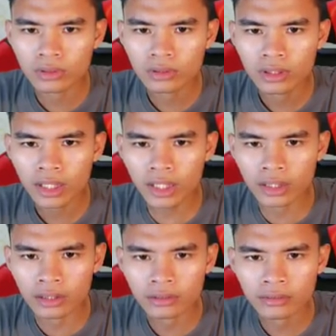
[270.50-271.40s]
Hey,
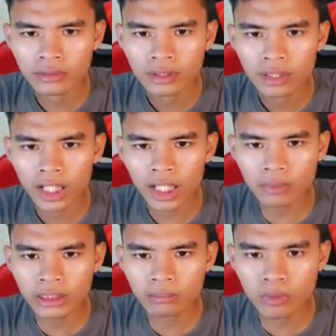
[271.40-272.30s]
hey
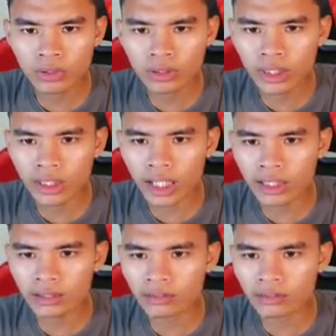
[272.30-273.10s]
masih mau saya ride